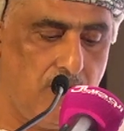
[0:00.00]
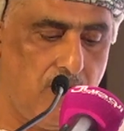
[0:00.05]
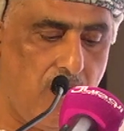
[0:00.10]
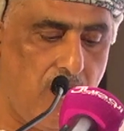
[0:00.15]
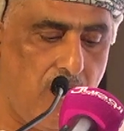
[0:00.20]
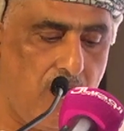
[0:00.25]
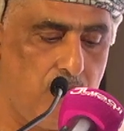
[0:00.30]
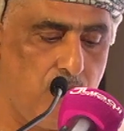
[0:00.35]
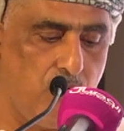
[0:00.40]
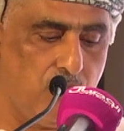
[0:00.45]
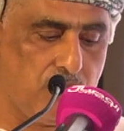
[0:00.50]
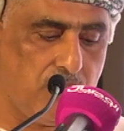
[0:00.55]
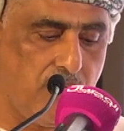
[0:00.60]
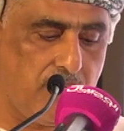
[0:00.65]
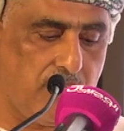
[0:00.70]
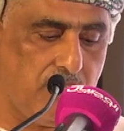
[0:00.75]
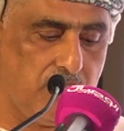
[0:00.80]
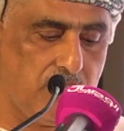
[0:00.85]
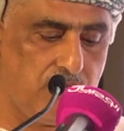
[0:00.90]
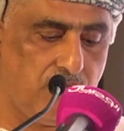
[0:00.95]

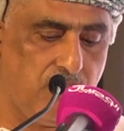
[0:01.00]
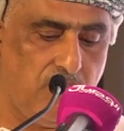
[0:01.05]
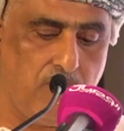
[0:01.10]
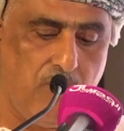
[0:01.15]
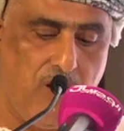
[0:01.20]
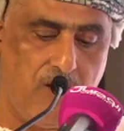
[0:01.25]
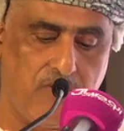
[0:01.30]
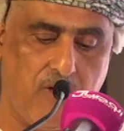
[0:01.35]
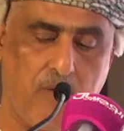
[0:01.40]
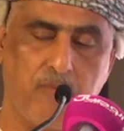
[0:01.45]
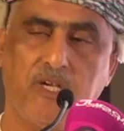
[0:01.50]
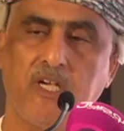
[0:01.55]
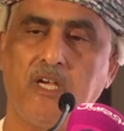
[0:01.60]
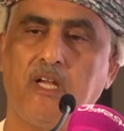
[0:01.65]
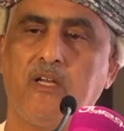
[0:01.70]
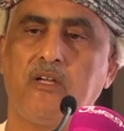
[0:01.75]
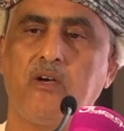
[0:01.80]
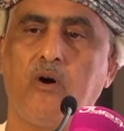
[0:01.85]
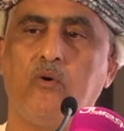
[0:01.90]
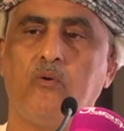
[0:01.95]
المرتكز في معظمه
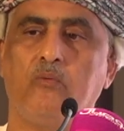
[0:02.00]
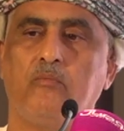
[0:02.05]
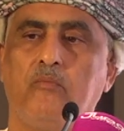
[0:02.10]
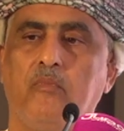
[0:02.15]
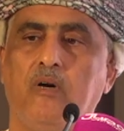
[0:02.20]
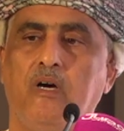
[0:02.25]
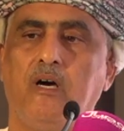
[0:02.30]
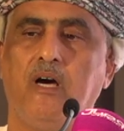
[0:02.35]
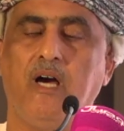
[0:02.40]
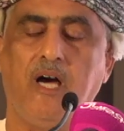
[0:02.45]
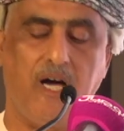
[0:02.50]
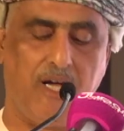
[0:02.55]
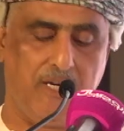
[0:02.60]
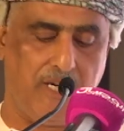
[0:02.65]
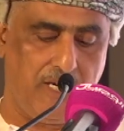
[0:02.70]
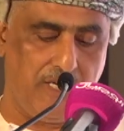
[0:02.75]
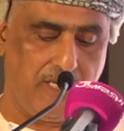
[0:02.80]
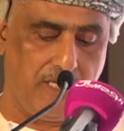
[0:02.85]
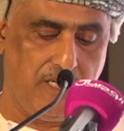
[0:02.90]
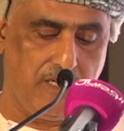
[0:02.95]
اليوم على
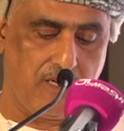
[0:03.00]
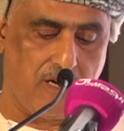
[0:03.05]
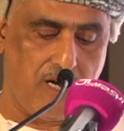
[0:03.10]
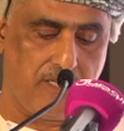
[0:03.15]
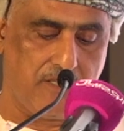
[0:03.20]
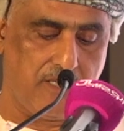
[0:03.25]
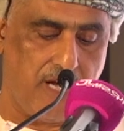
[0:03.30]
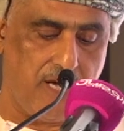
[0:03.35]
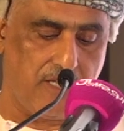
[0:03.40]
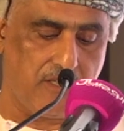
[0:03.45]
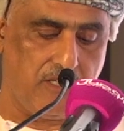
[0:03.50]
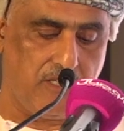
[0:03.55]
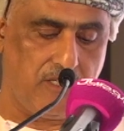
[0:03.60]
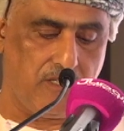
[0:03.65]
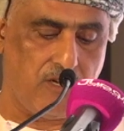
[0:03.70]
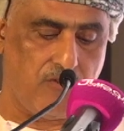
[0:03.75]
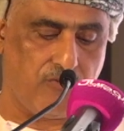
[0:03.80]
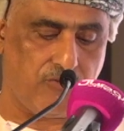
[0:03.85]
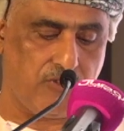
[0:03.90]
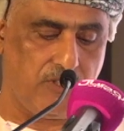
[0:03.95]
الايرادات
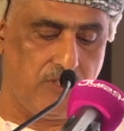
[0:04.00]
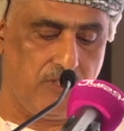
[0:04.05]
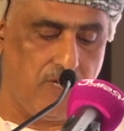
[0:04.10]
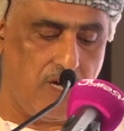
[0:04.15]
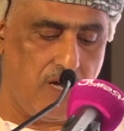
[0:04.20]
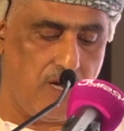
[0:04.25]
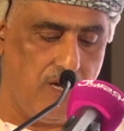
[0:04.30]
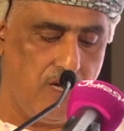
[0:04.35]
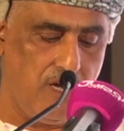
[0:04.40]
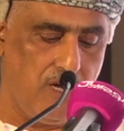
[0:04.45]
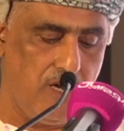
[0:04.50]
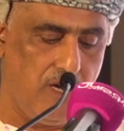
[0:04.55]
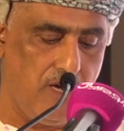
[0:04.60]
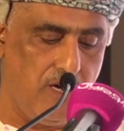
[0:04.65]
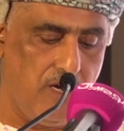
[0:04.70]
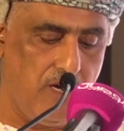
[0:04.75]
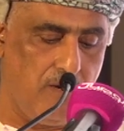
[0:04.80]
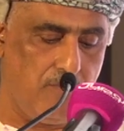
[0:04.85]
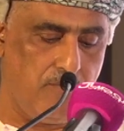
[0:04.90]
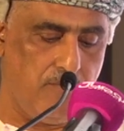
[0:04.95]
النفطيه
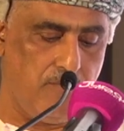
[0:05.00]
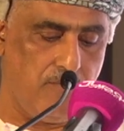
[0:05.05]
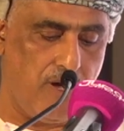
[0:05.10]
عب